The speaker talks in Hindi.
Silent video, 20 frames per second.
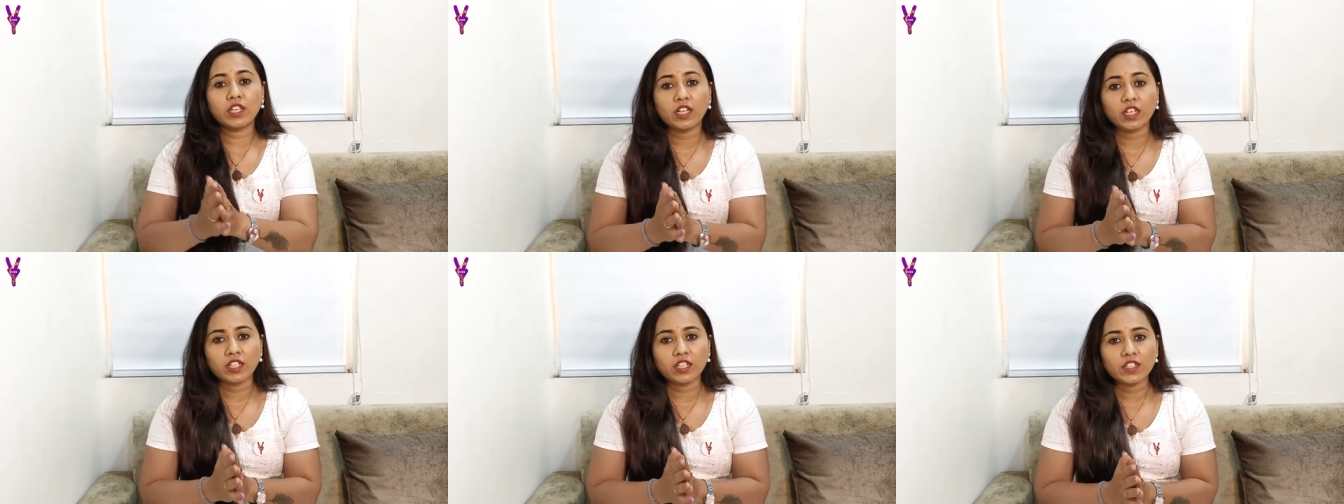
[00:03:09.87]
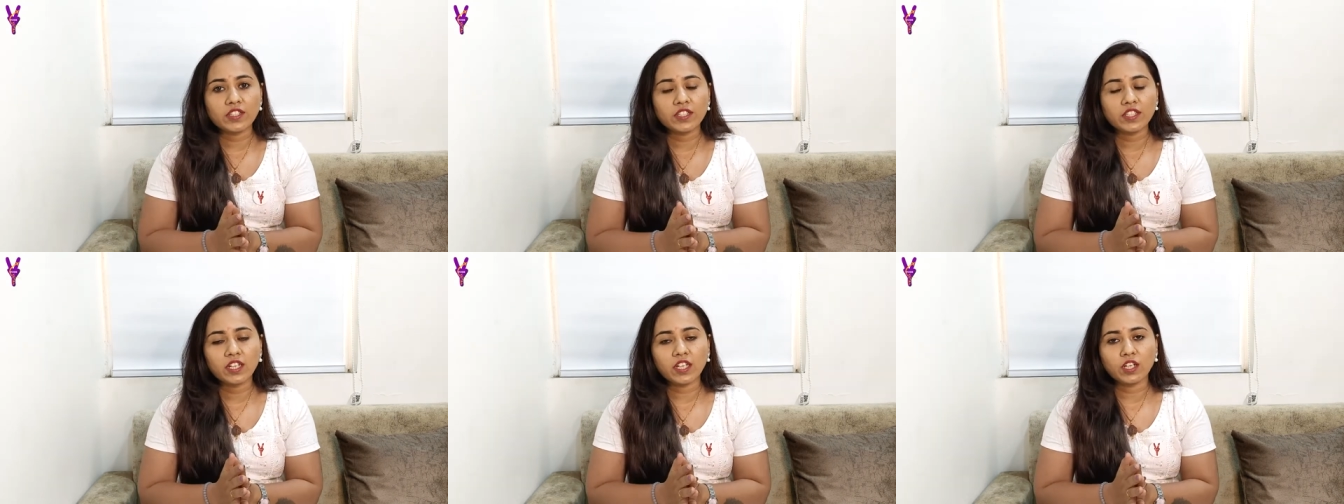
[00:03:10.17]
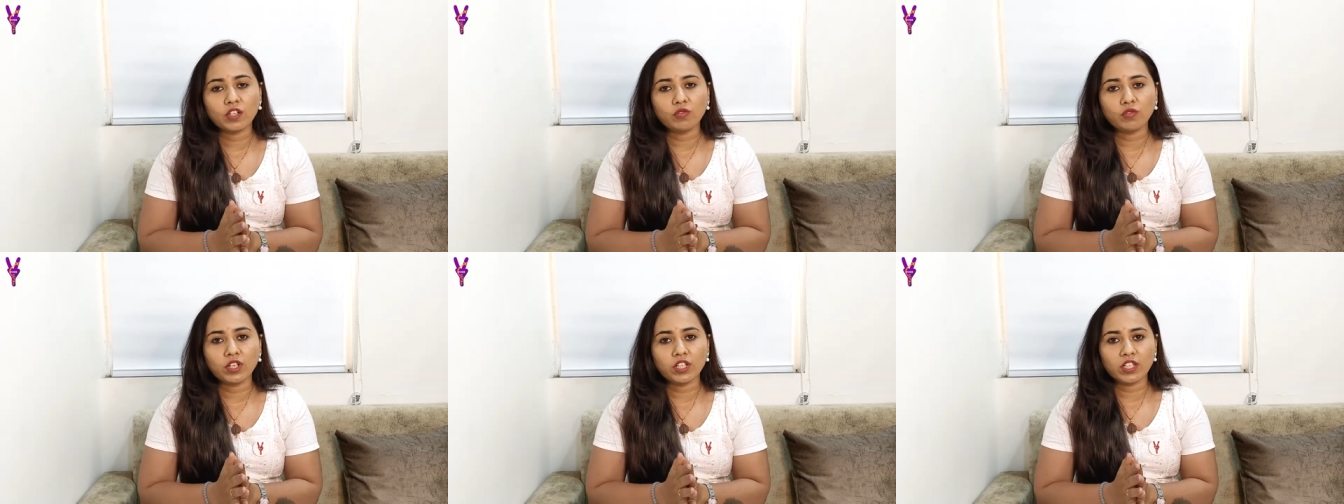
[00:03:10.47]
करंट करेंसी
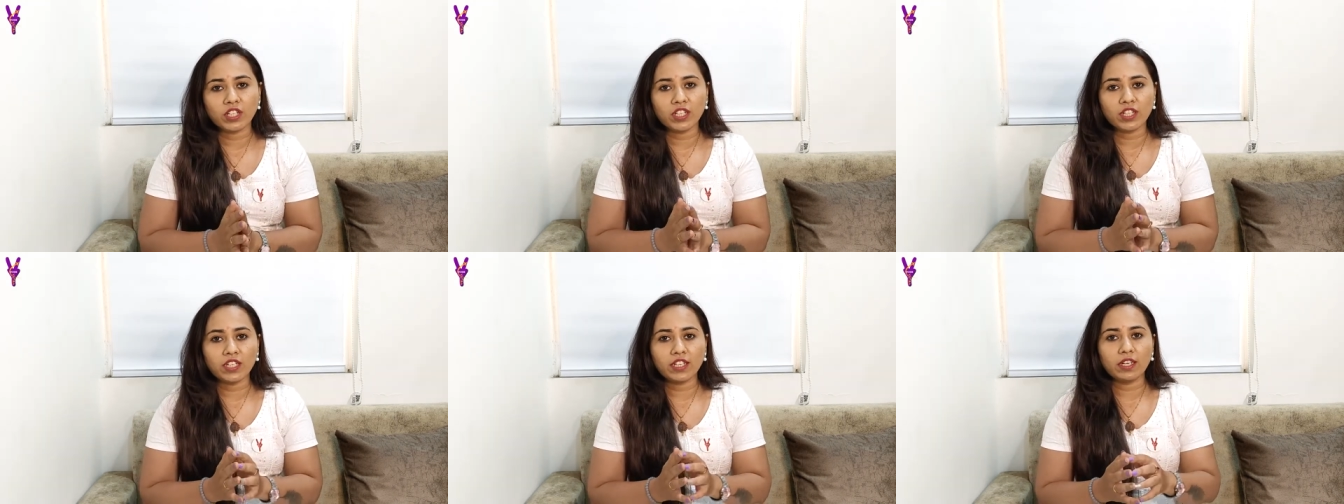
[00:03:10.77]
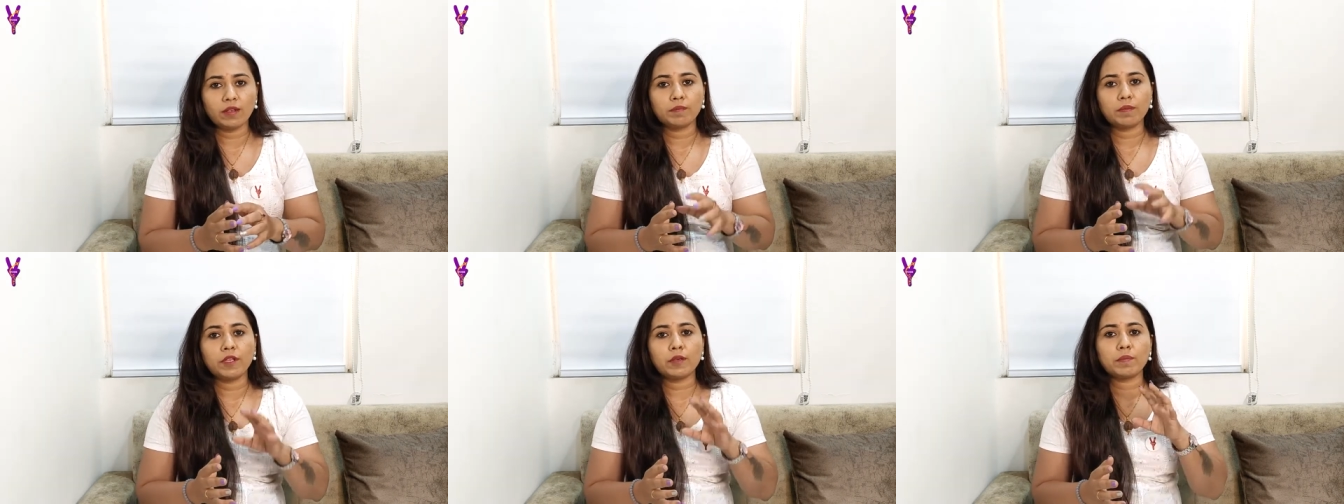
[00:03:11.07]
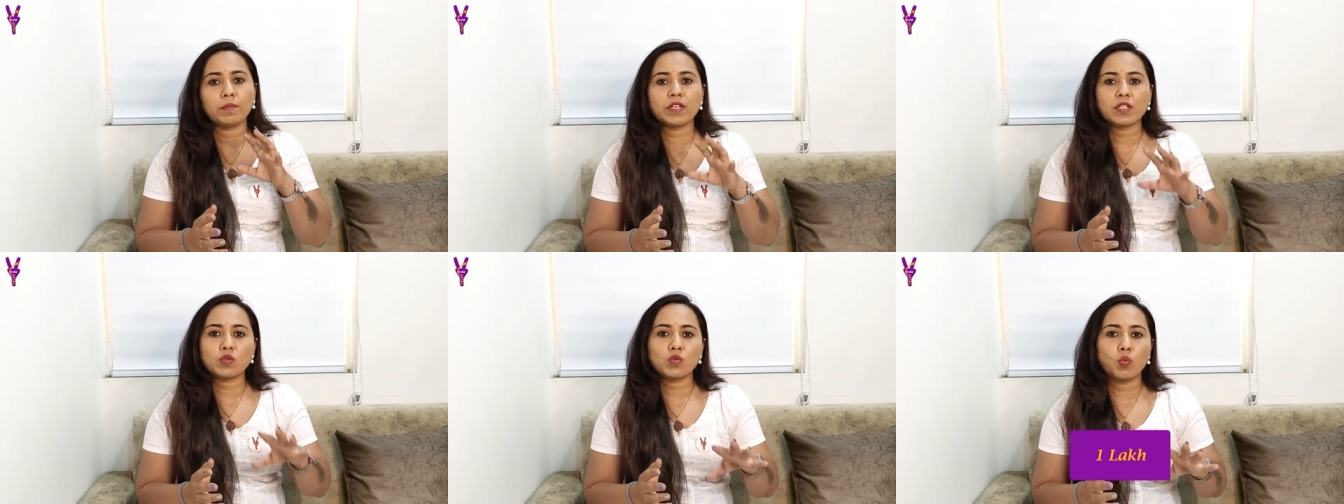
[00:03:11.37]
कन्वर्ट के लिए आपके
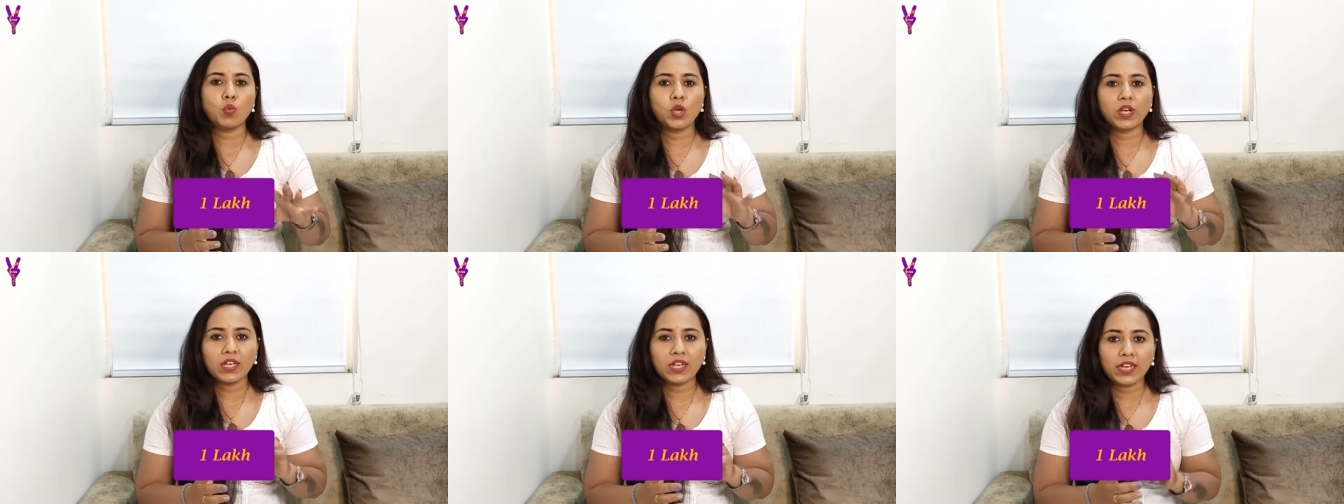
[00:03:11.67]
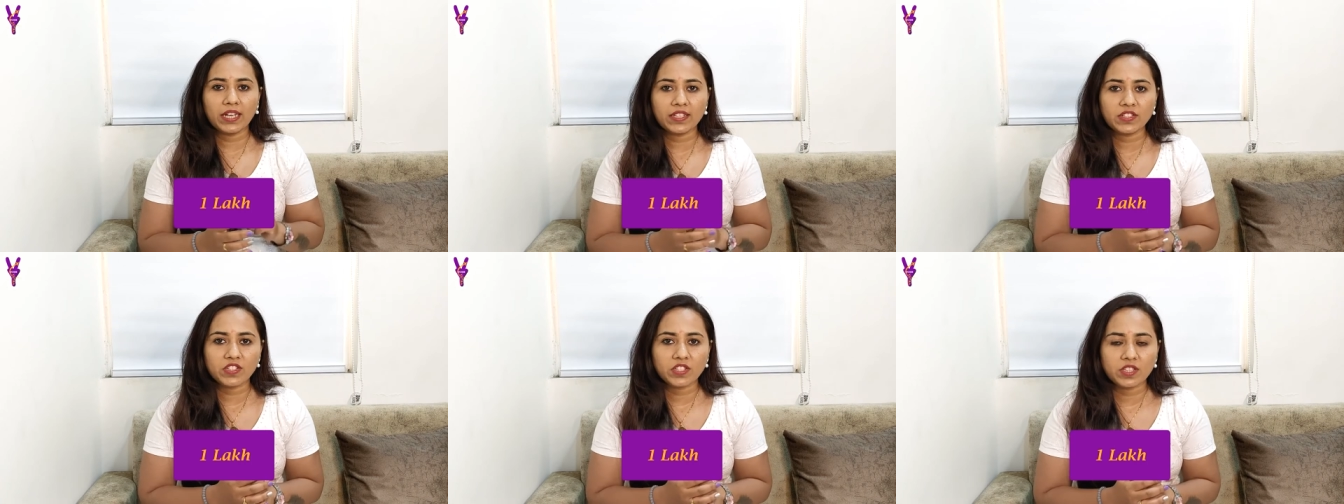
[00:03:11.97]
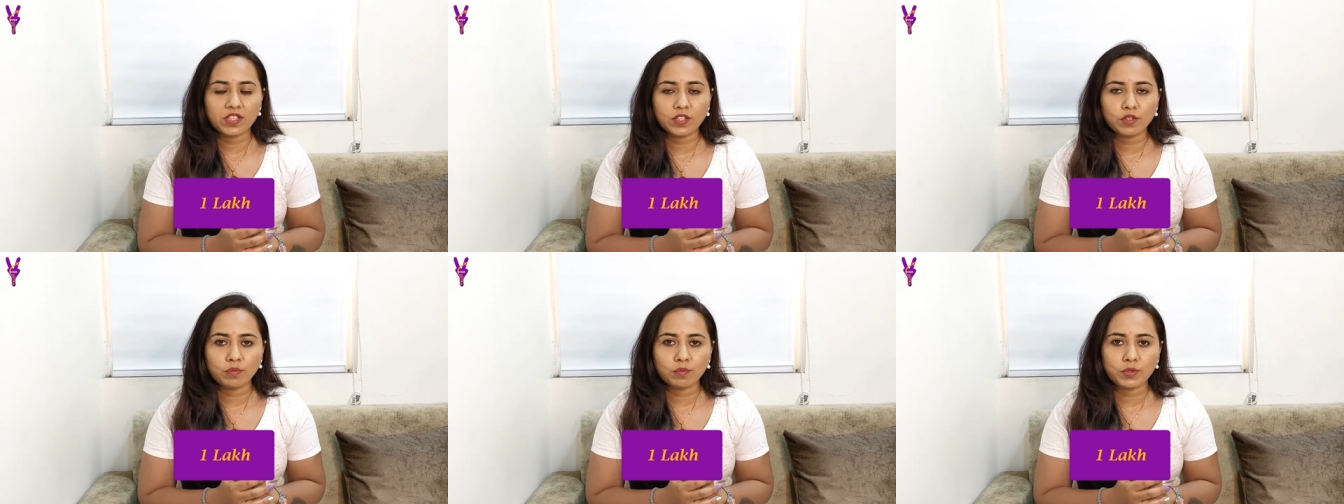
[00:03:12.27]
पास वन लैख
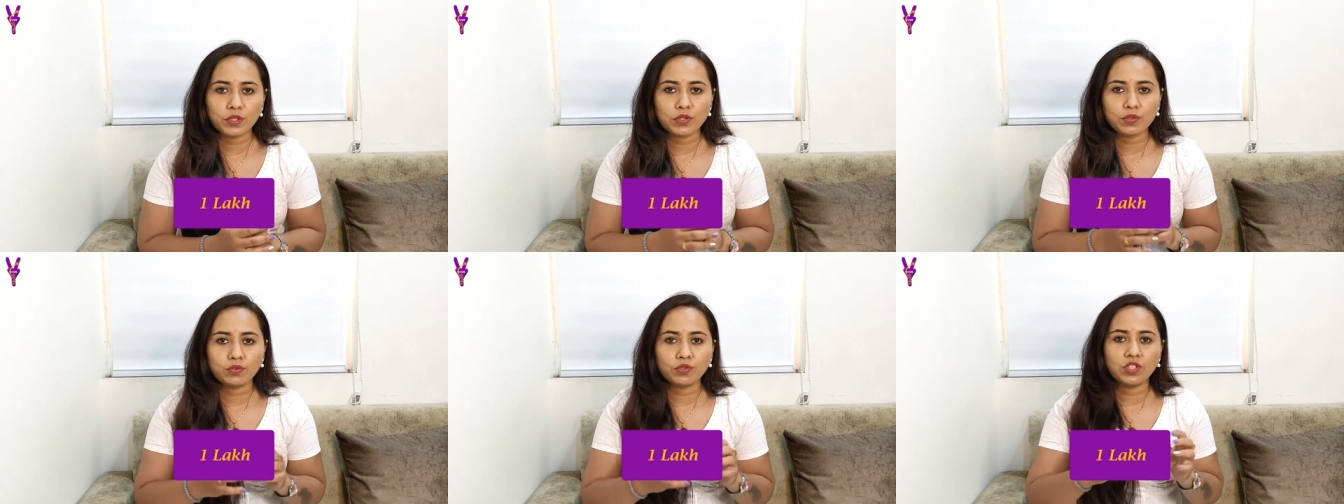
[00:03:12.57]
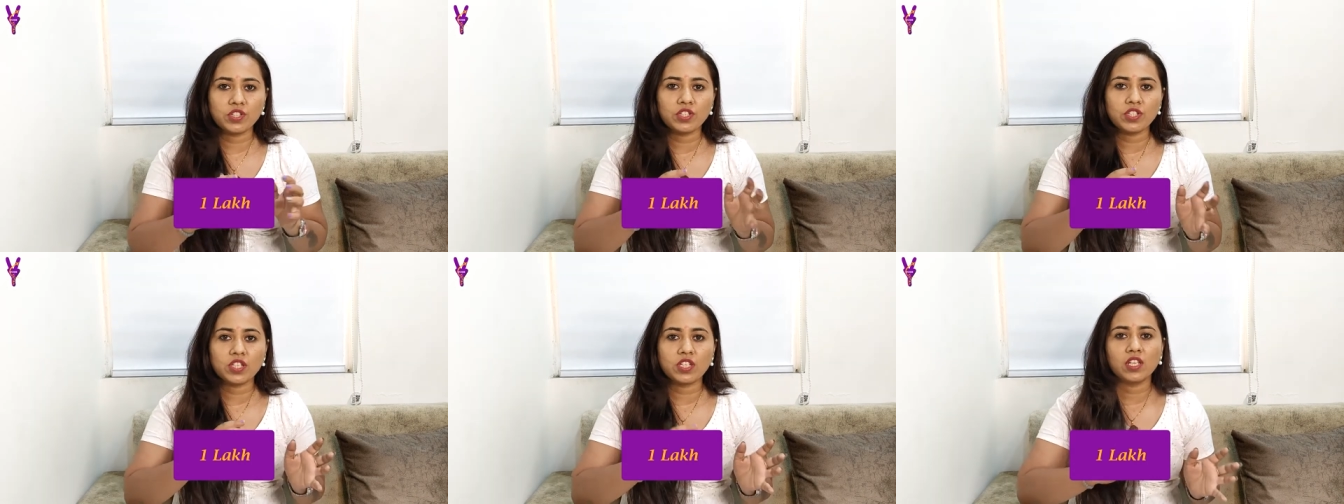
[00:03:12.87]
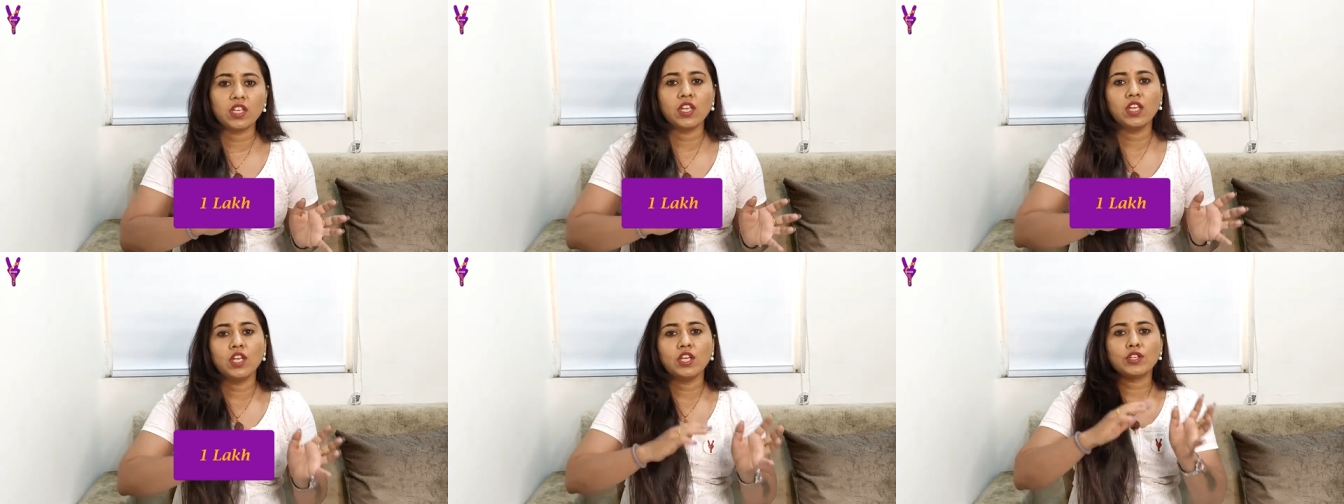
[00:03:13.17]
जितने रुपीज़ होने
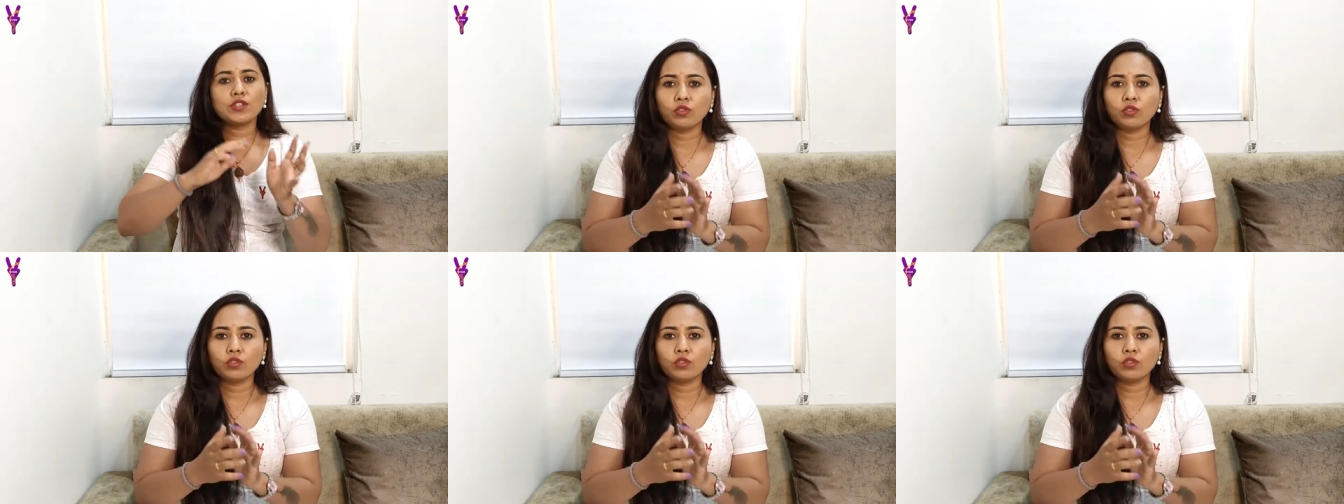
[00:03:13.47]
चाहिए